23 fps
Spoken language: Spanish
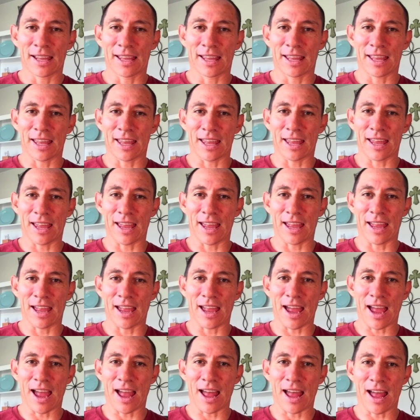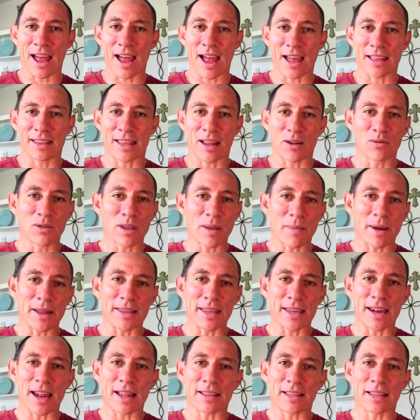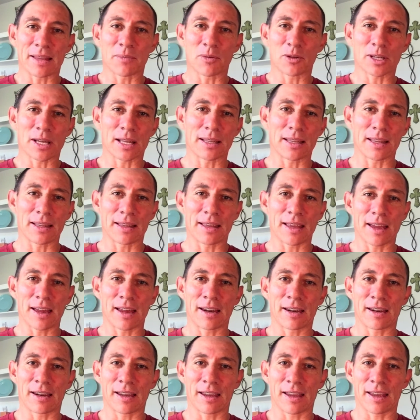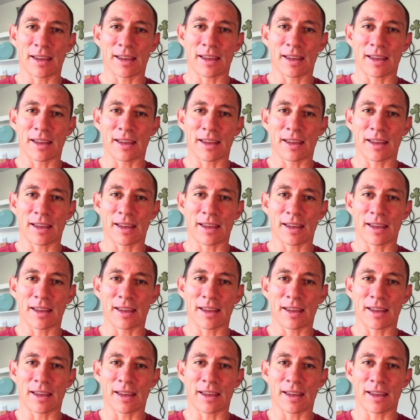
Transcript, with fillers: que de alguna manera tenemos que tener